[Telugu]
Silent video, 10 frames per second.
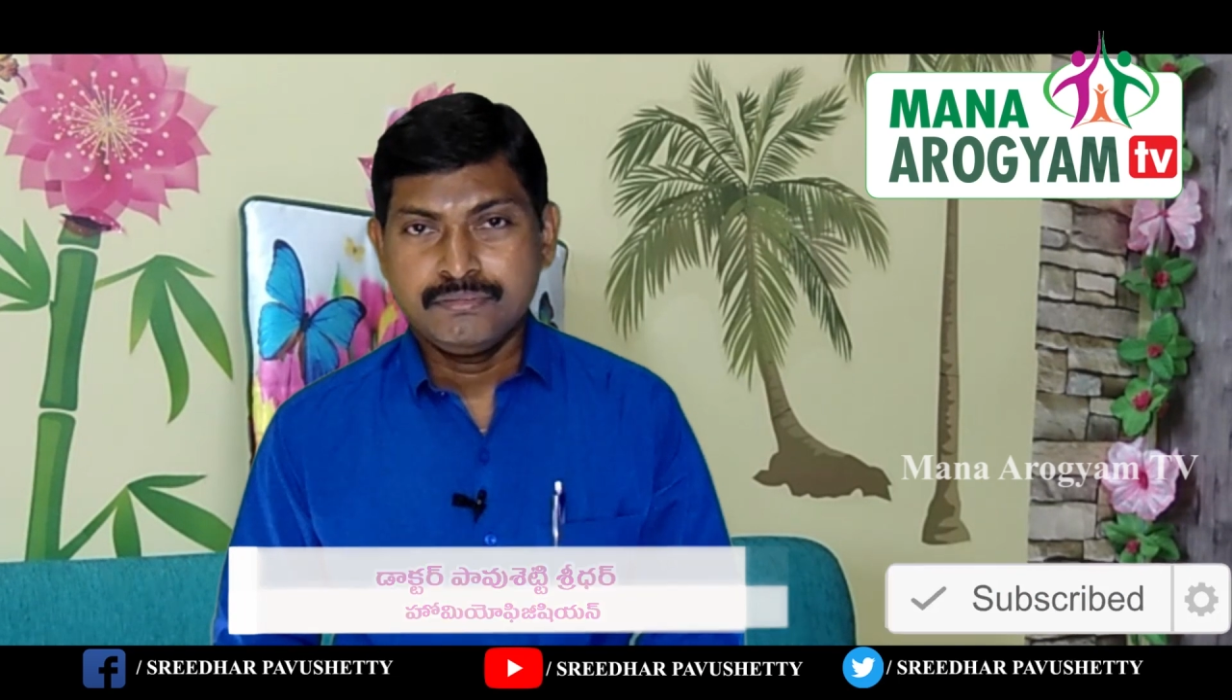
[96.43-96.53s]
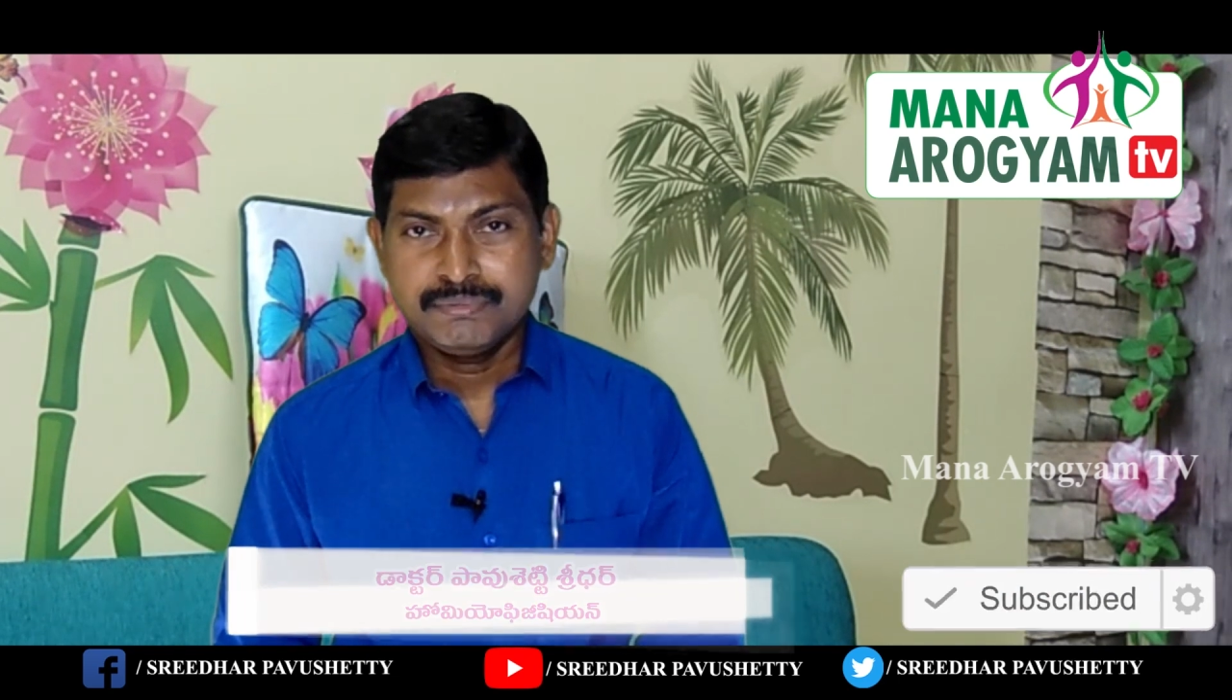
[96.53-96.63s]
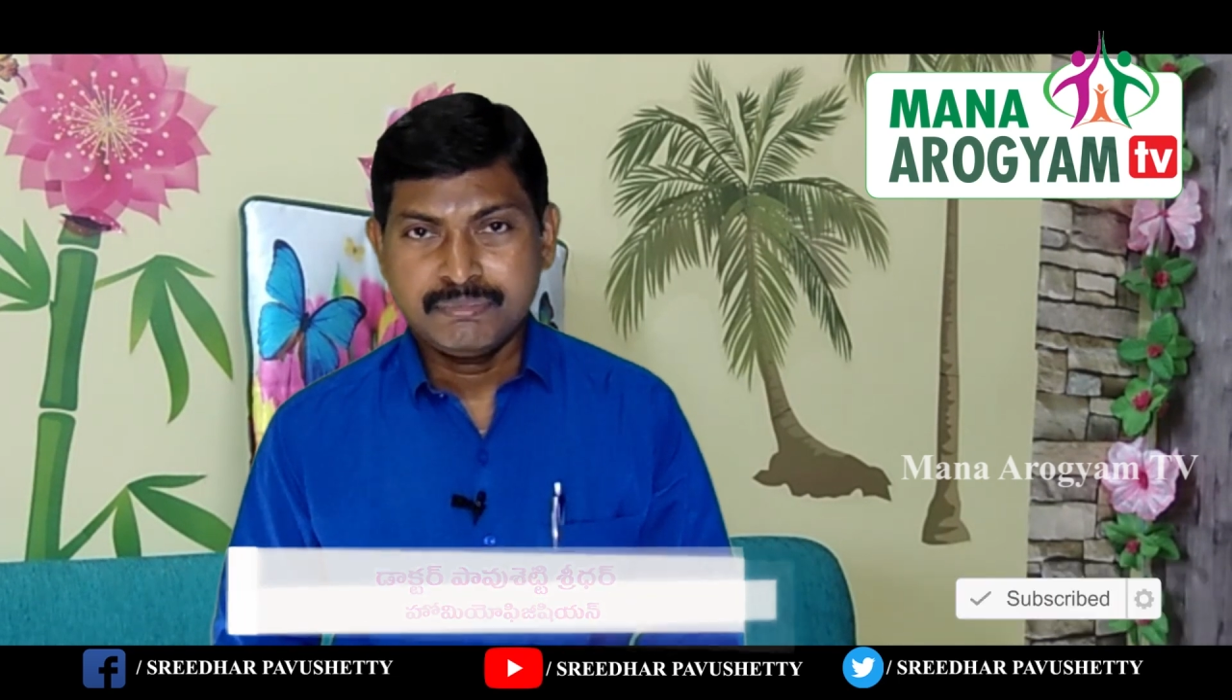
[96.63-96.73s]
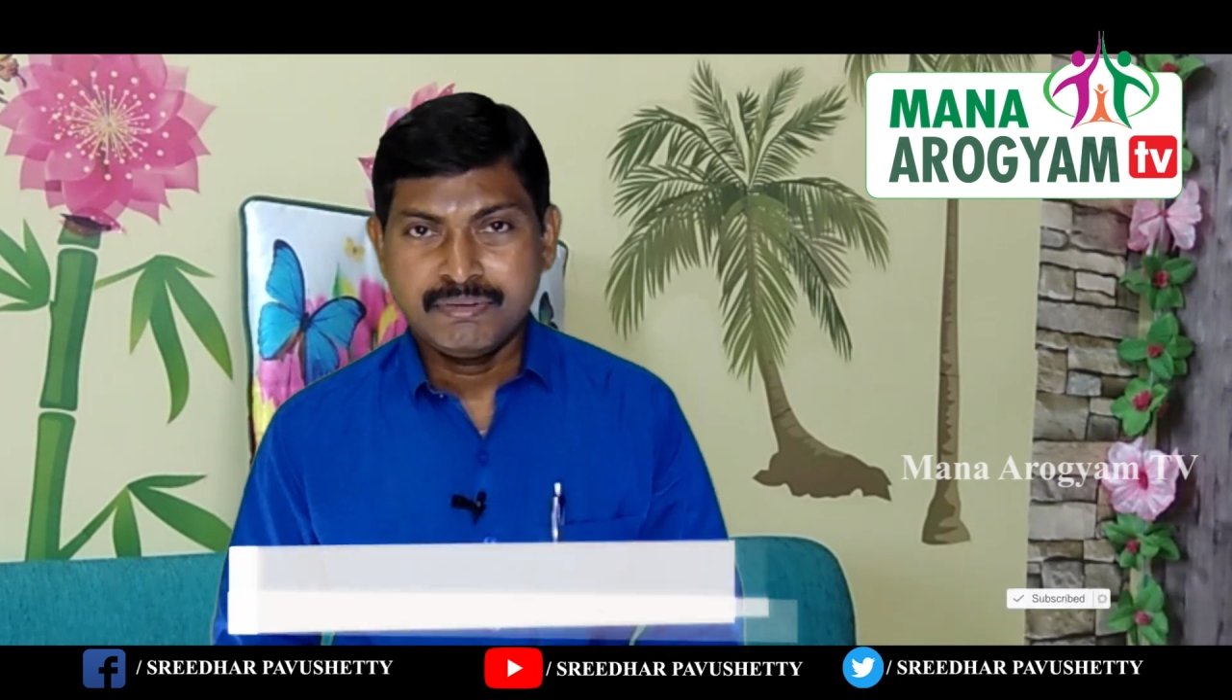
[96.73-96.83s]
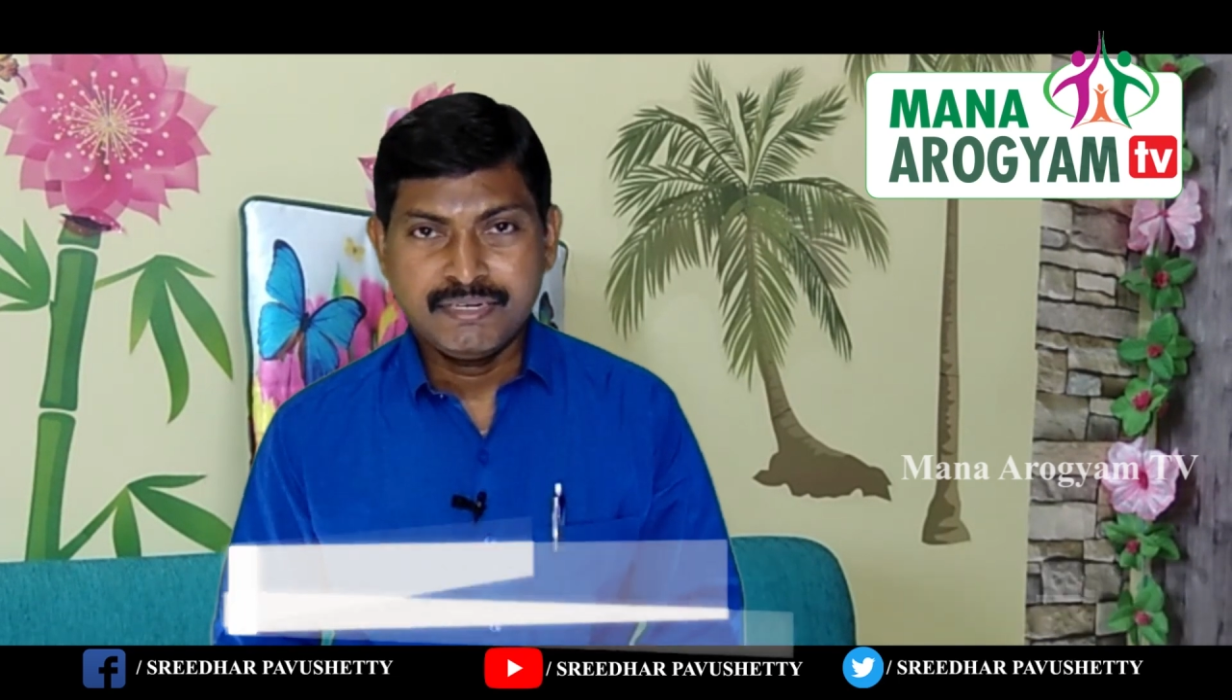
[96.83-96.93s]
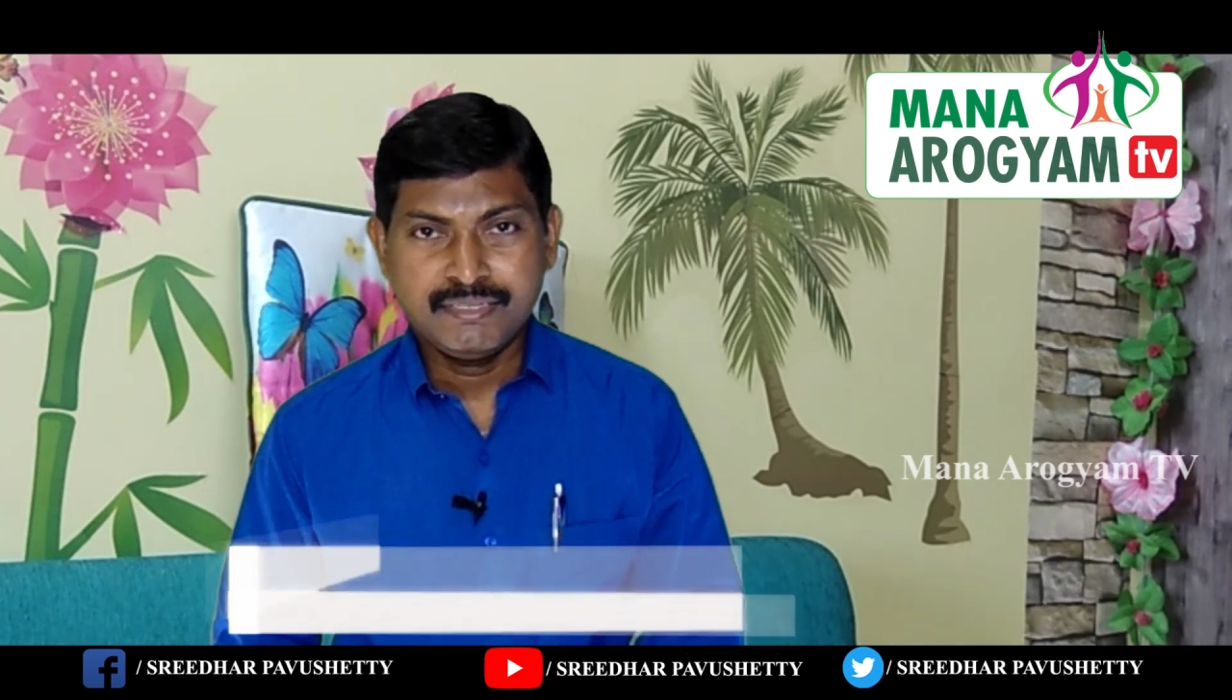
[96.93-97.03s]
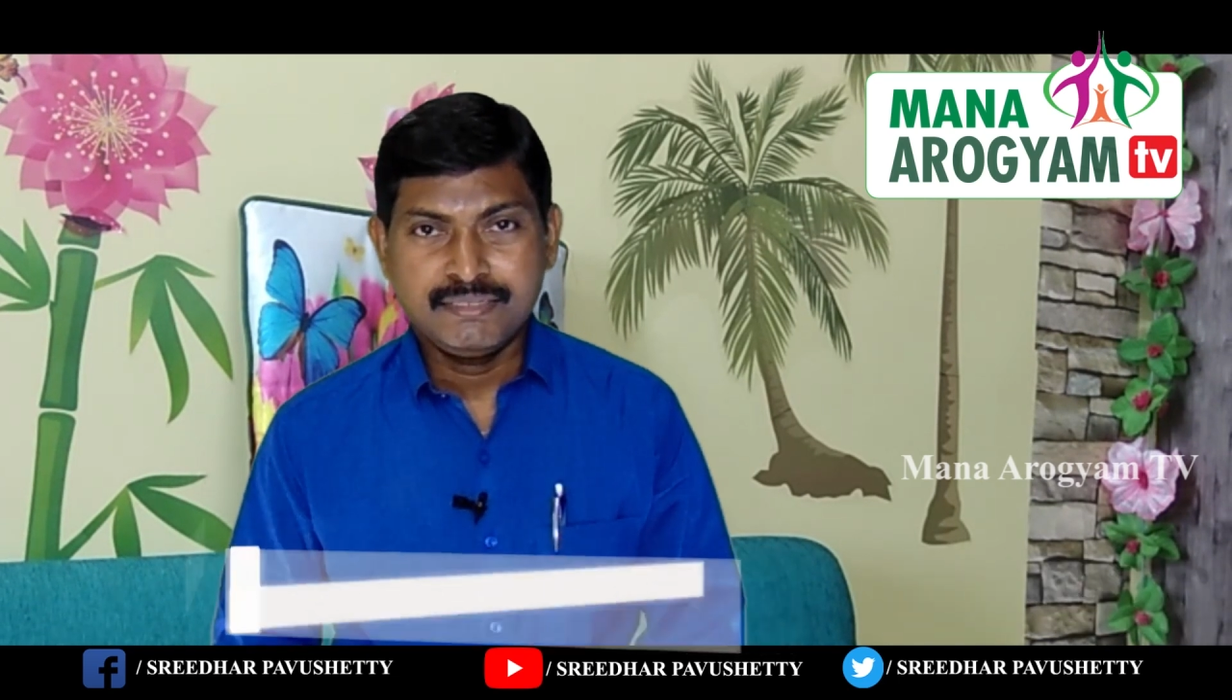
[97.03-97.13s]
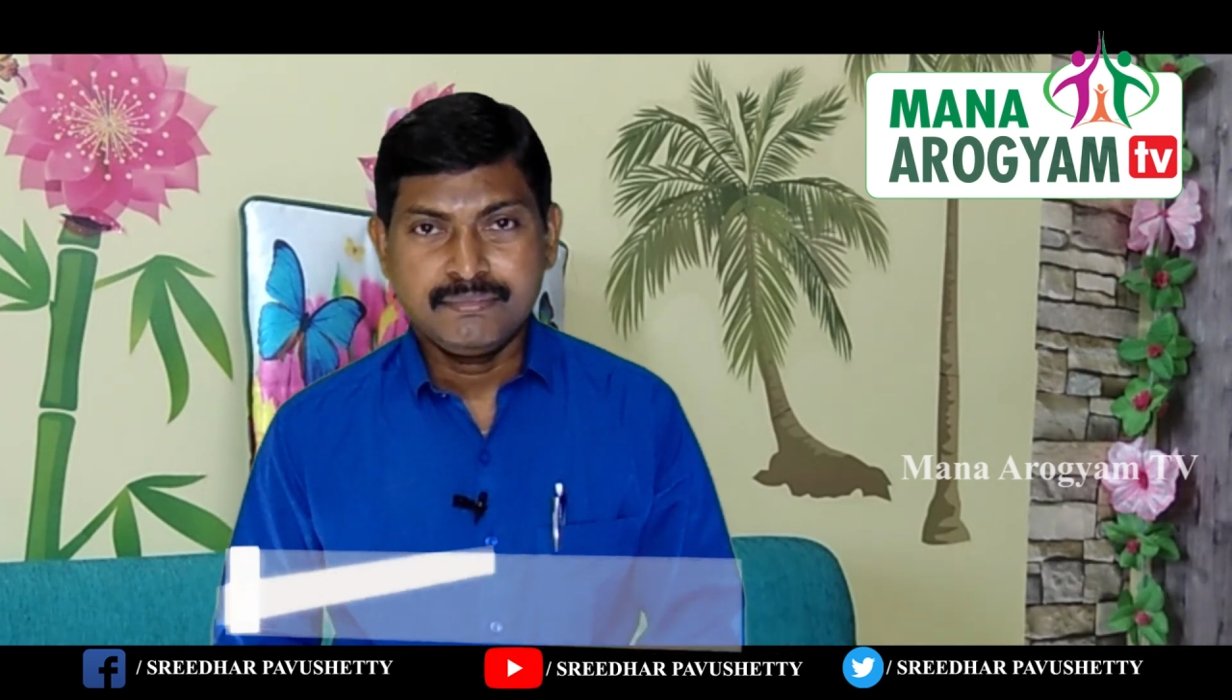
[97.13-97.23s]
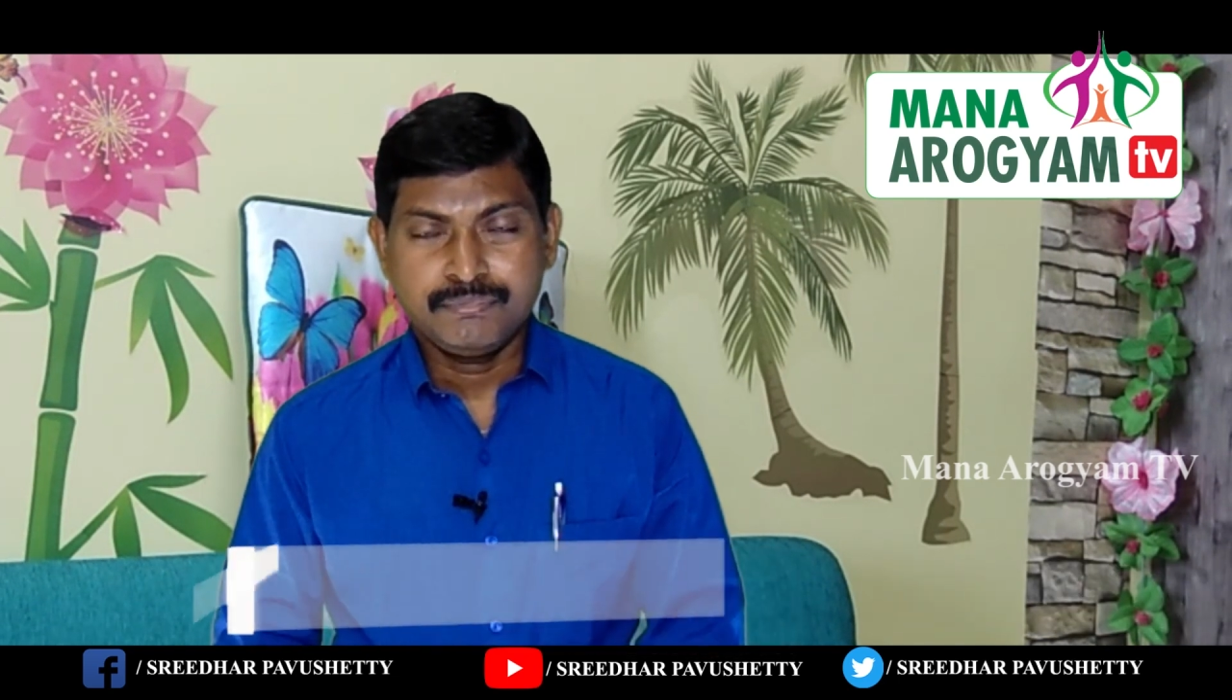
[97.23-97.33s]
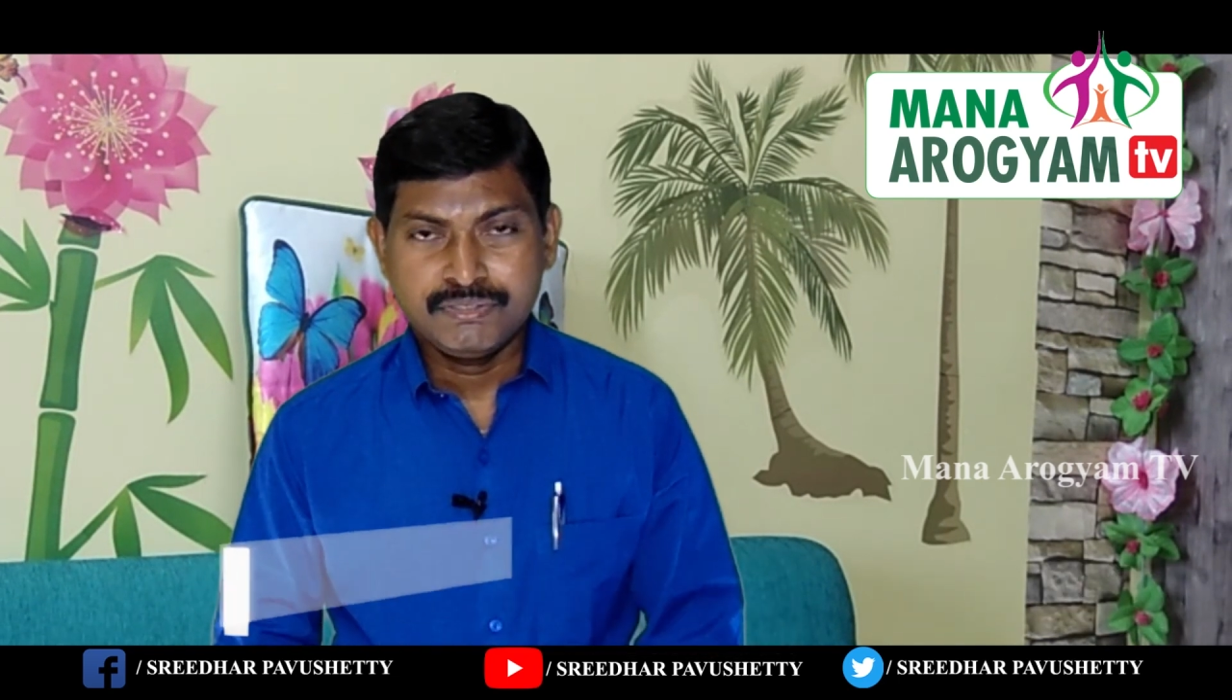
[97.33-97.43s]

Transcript: ఉపశమనం అనేది